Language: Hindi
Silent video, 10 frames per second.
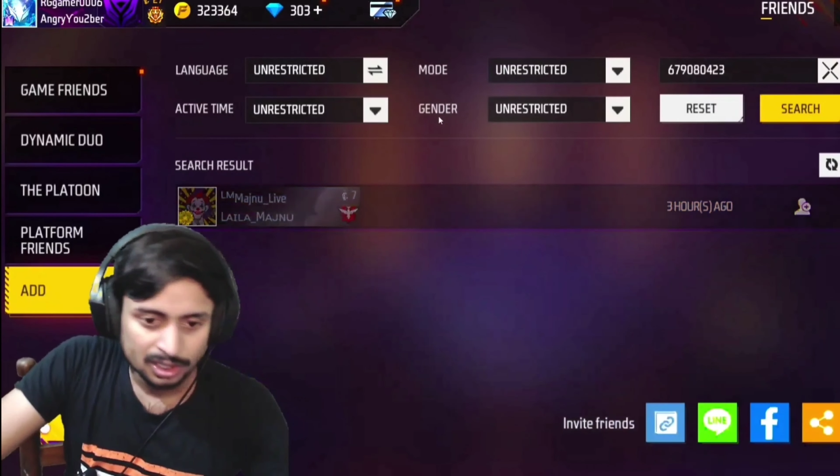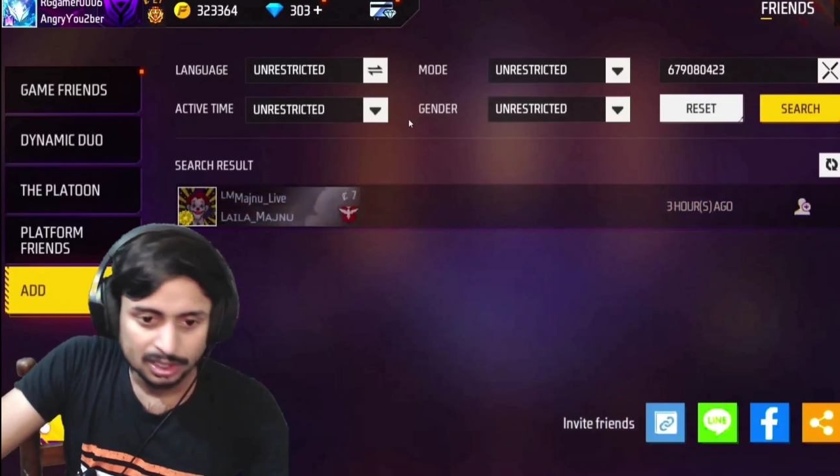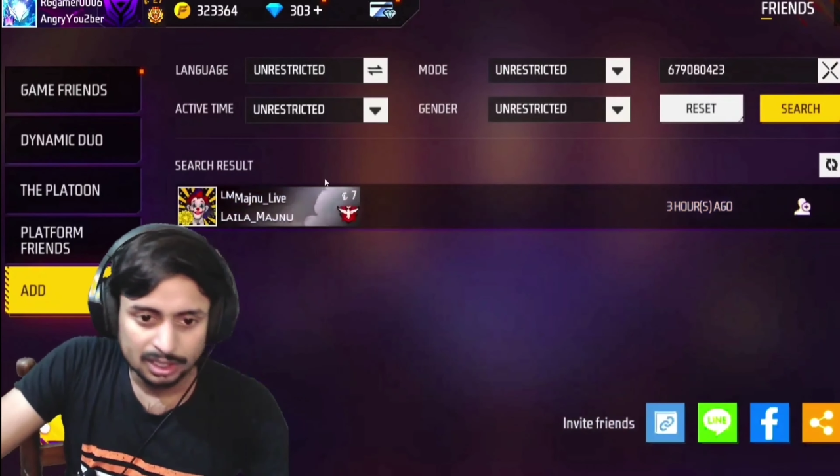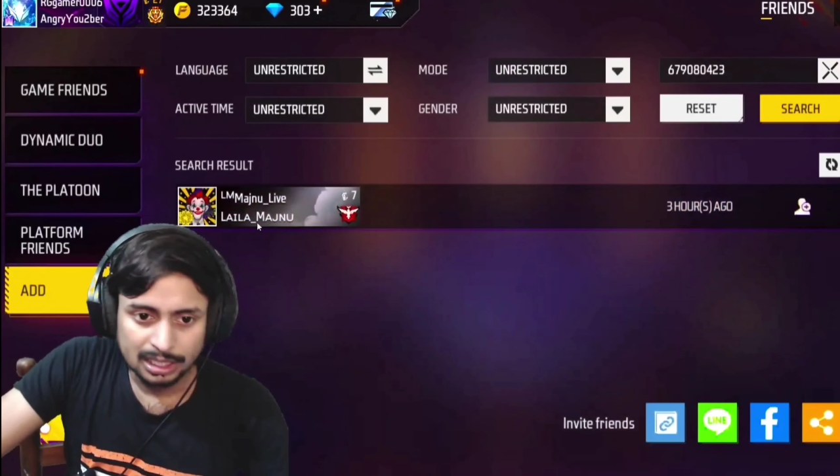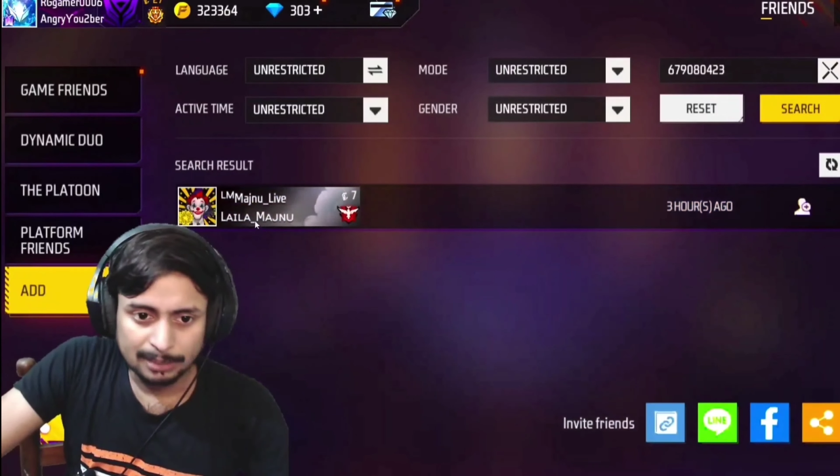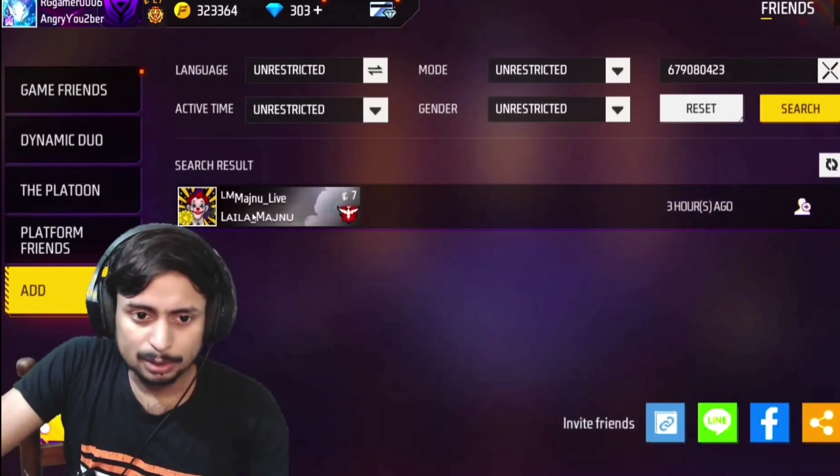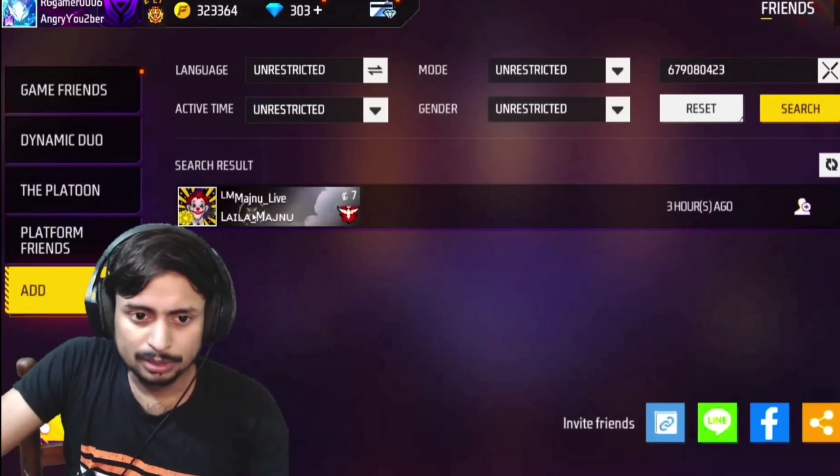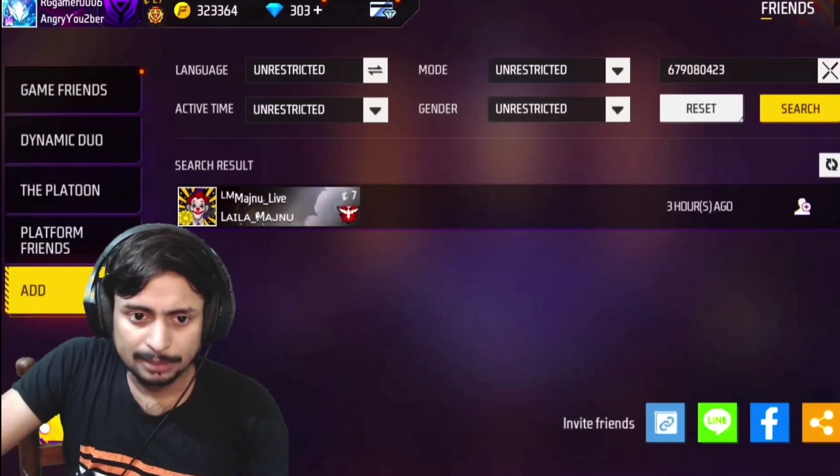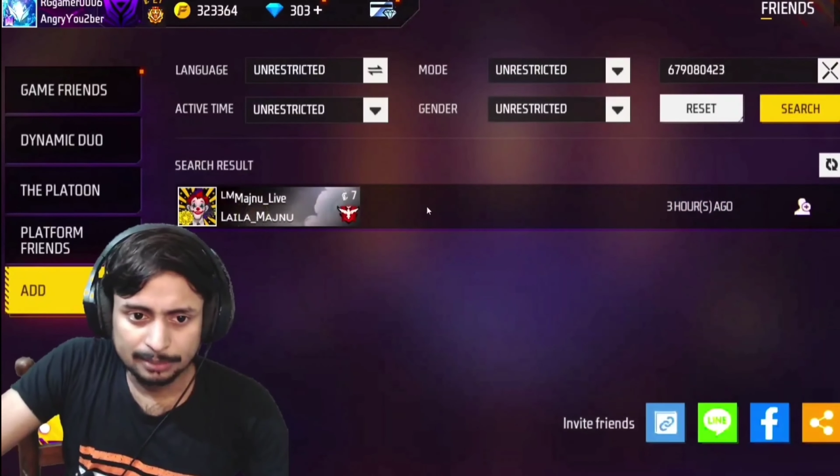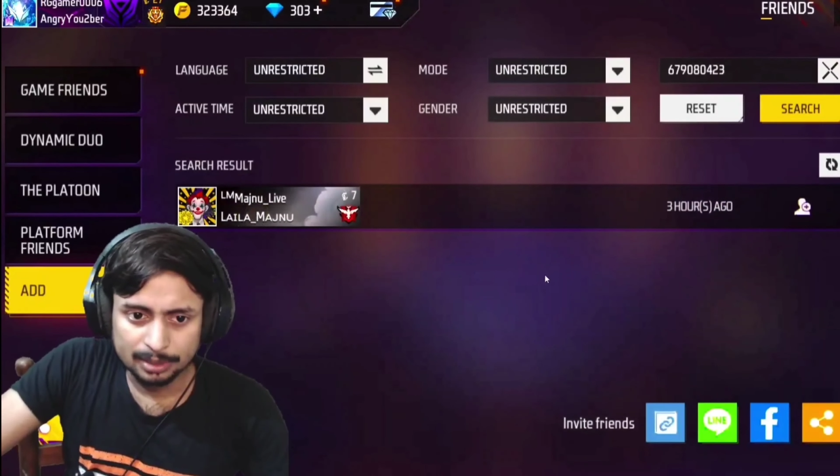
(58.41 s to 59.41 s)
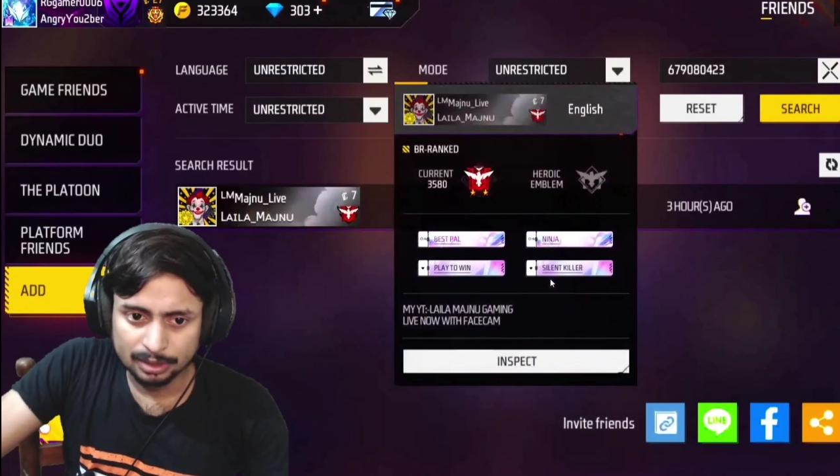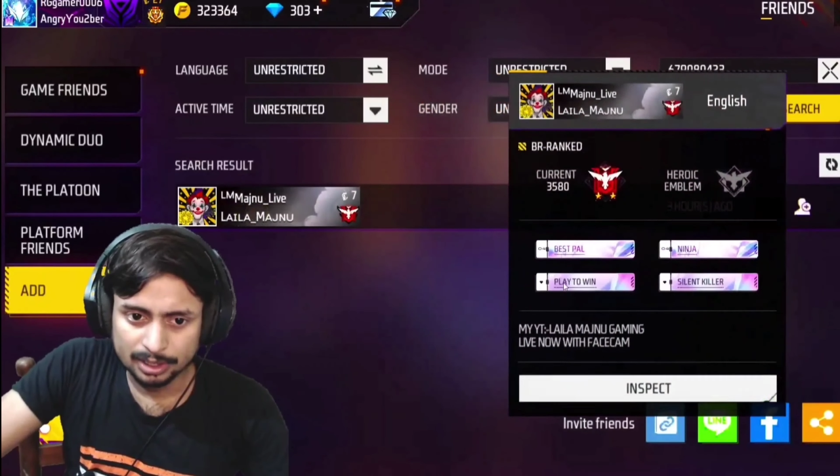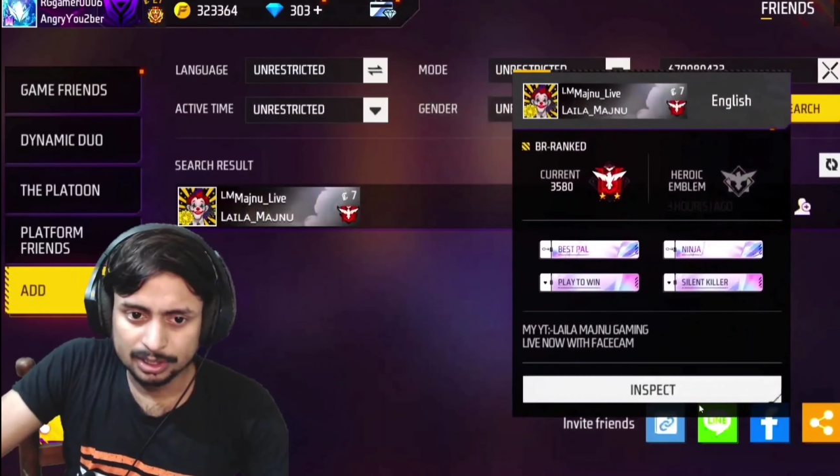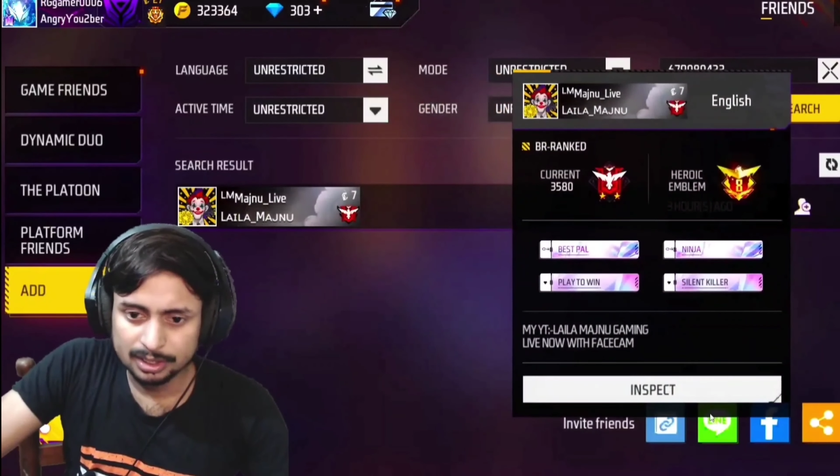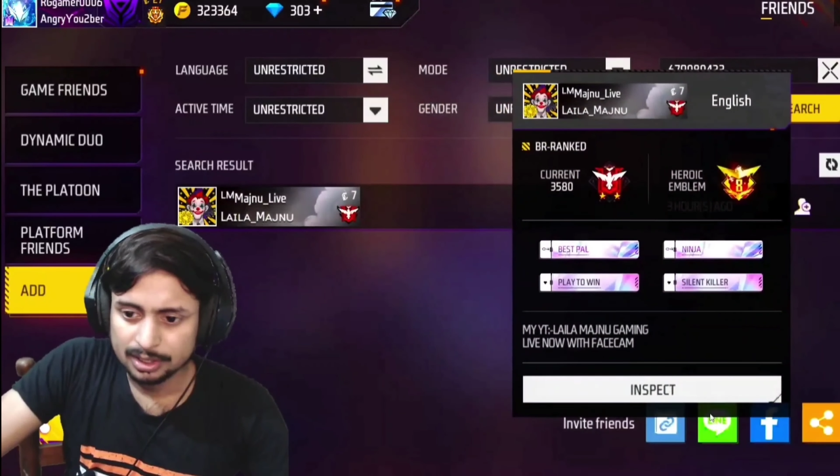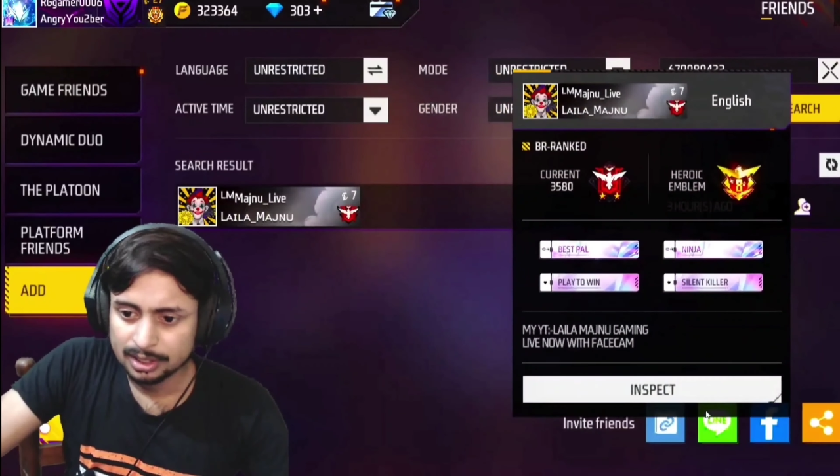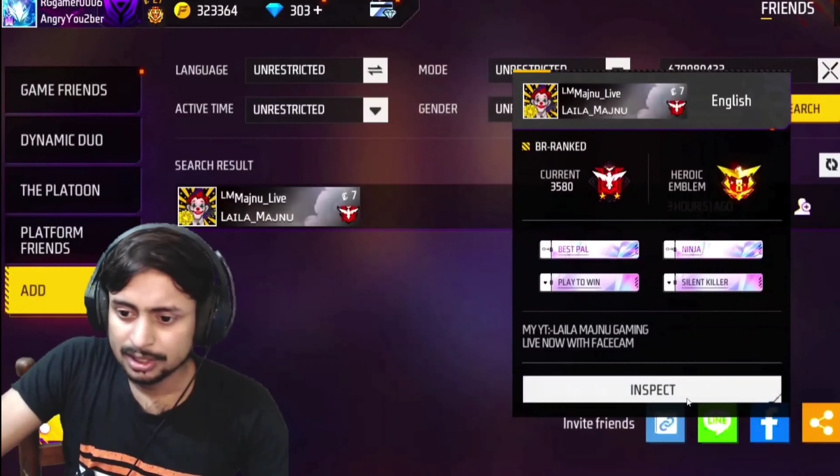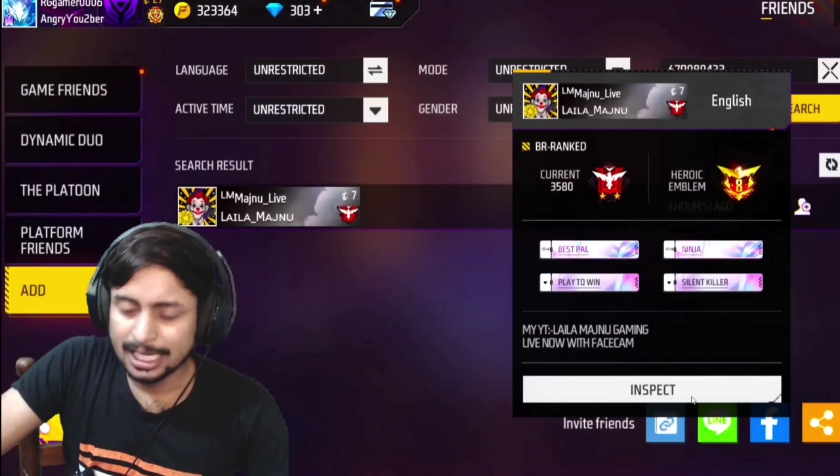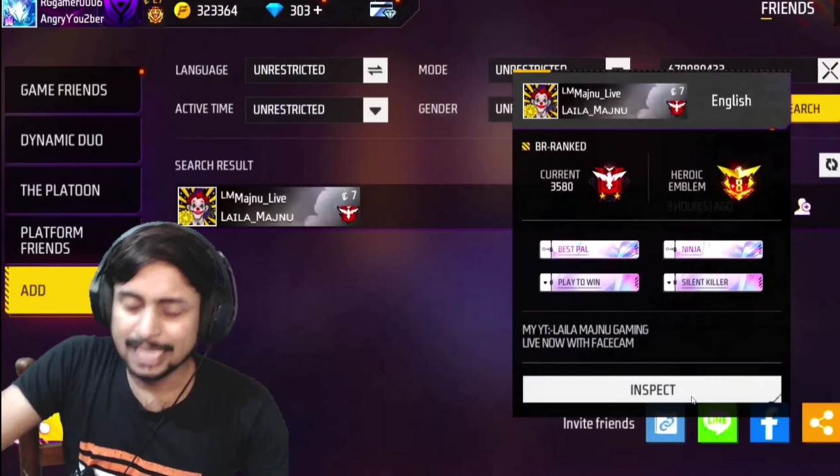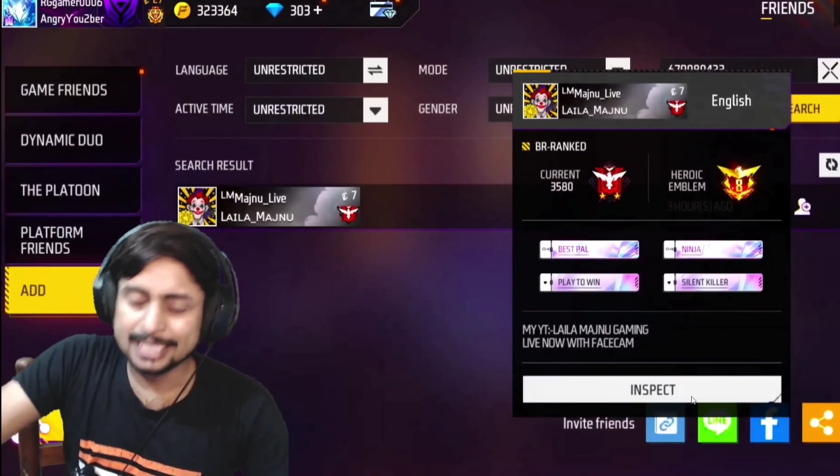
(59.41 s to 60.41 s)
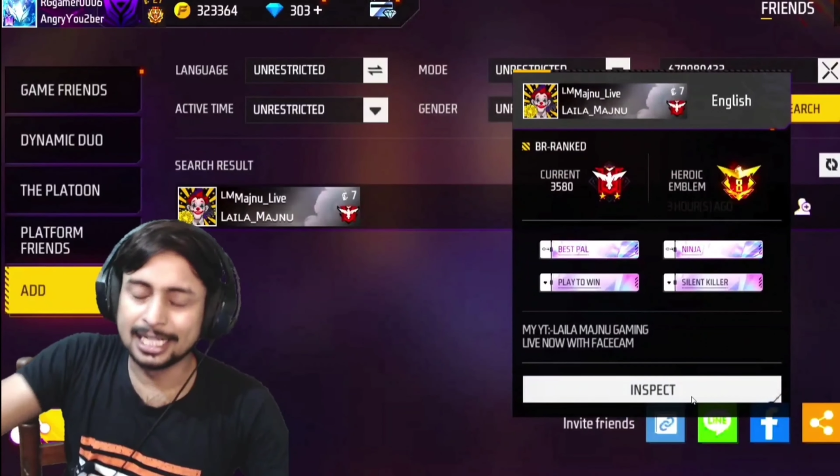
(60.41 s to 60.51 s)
लेला मजनू गेमिंग ओके गाइस